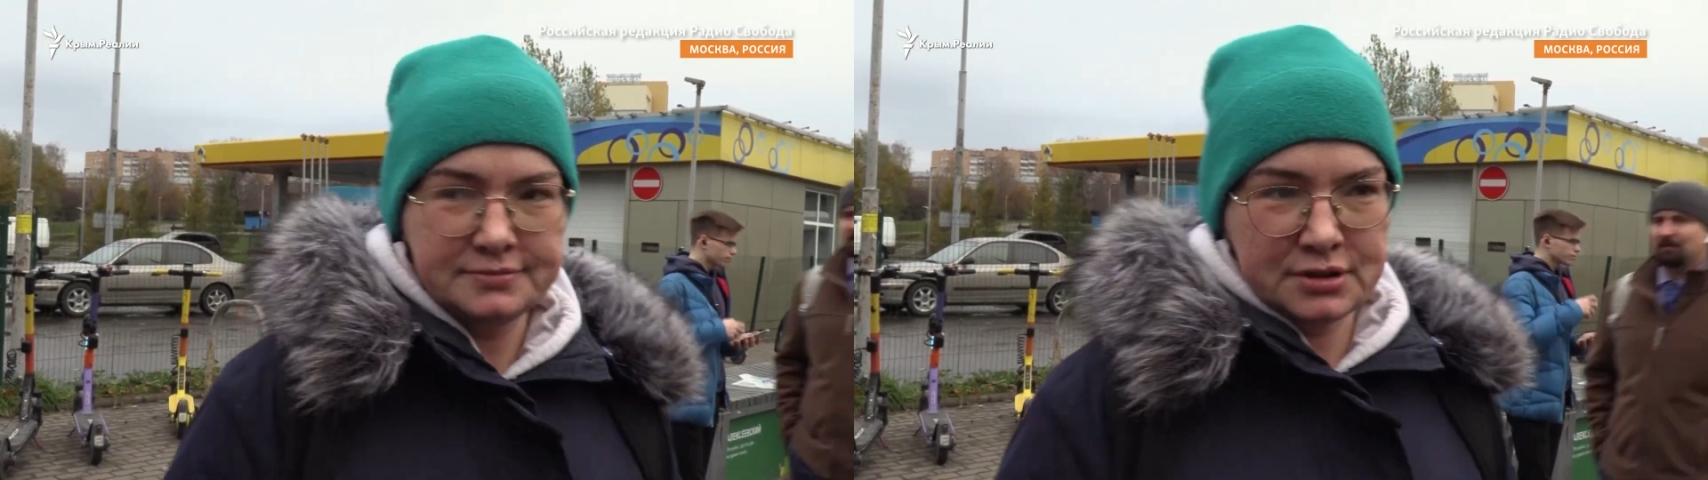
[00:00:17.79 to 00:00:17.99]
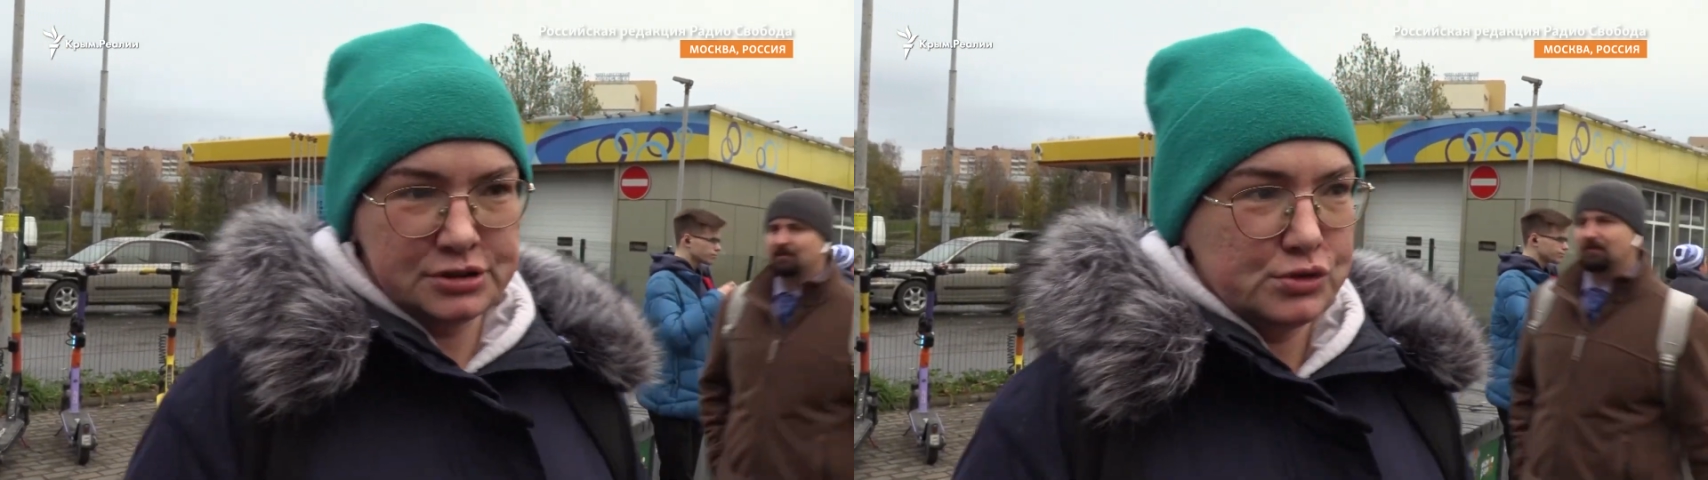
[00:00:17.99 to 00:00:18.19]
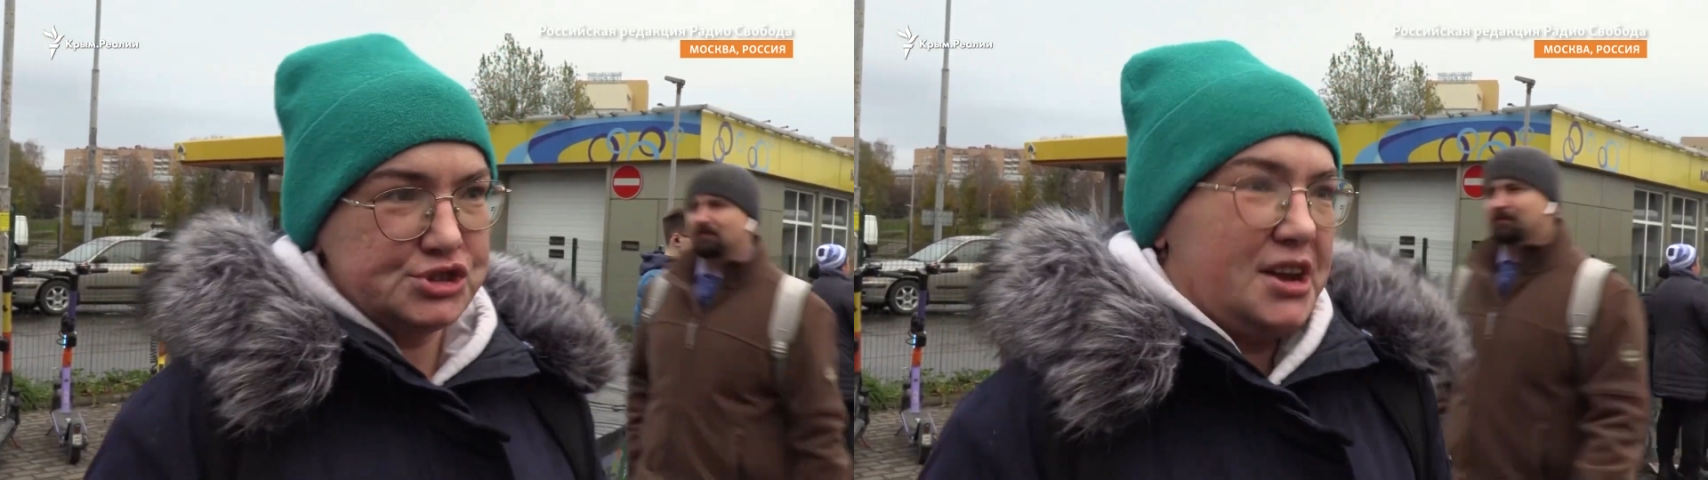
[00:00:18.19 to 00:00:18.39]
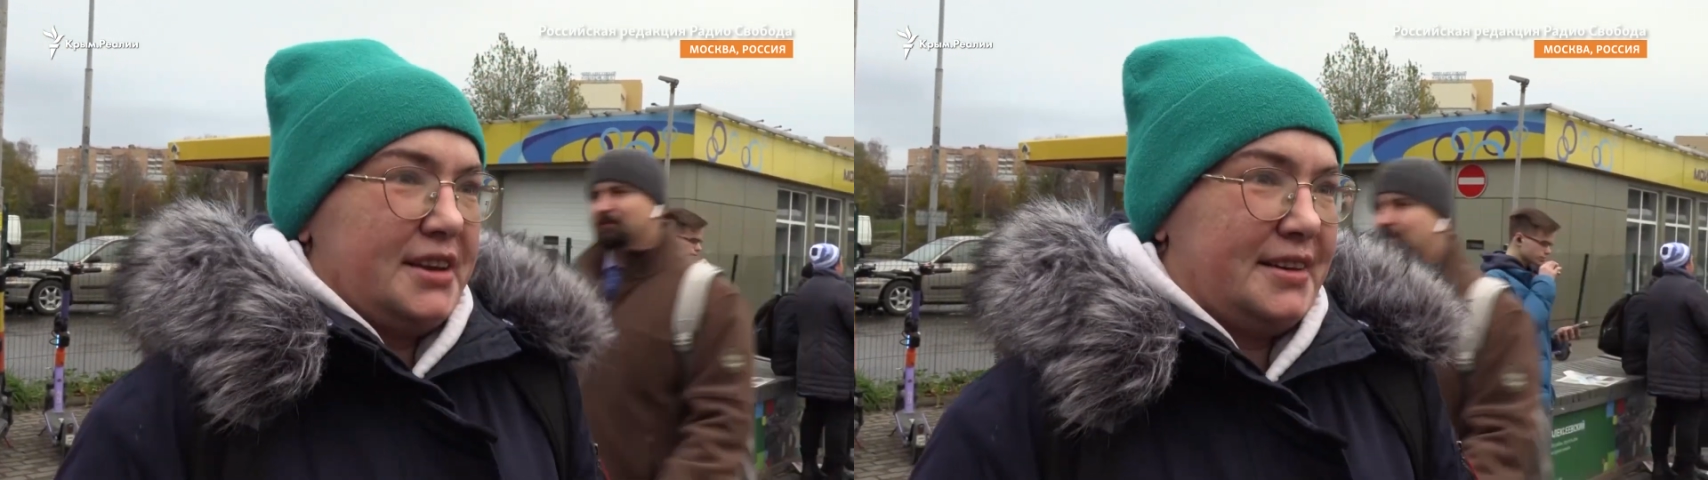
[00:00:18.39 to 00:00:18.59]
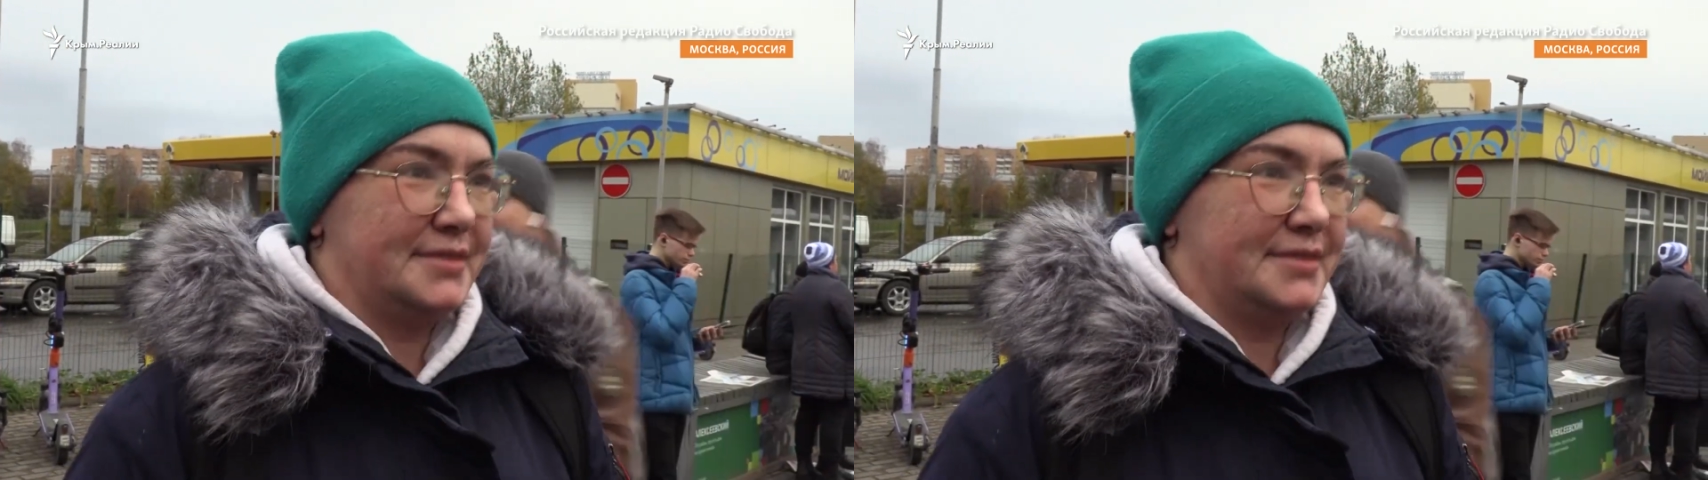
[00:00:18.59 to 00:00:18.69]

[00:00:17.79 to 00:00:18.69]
разрушение,